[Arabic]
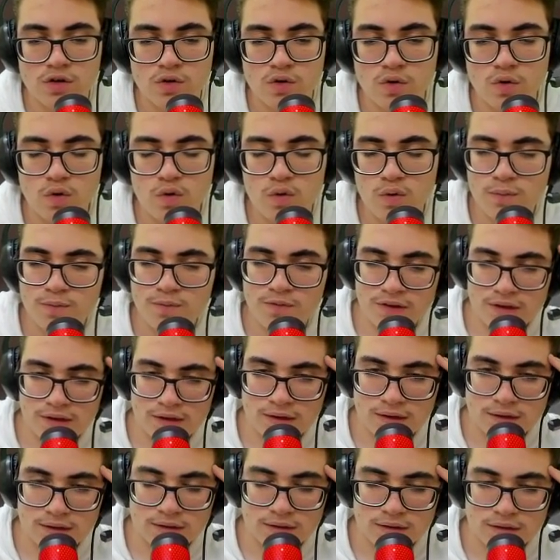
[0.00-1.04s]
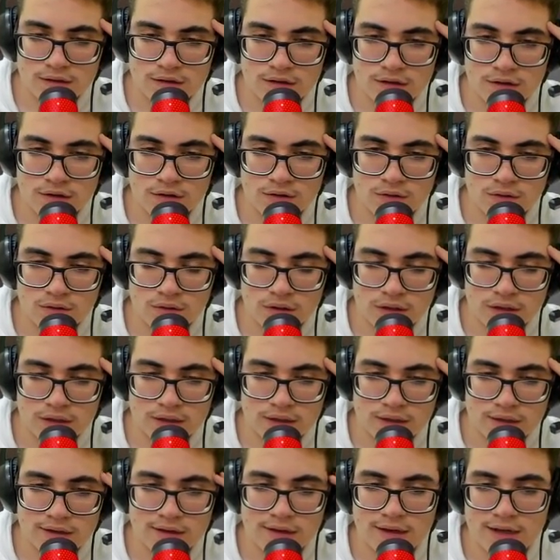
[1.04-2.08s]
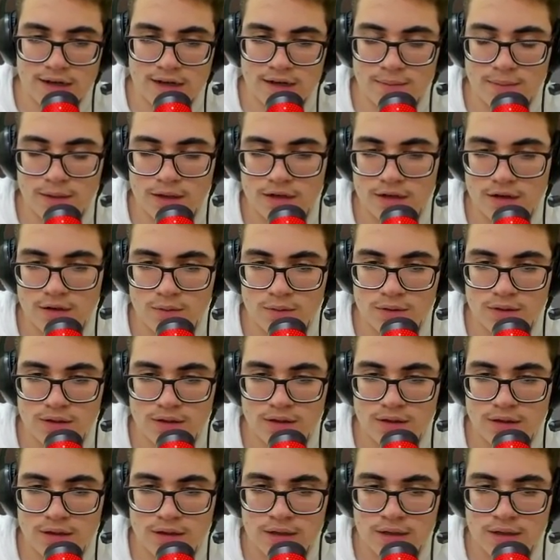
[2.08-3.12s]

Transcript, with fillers: وهو مفكر انه اوكي هلا بهذا الوضع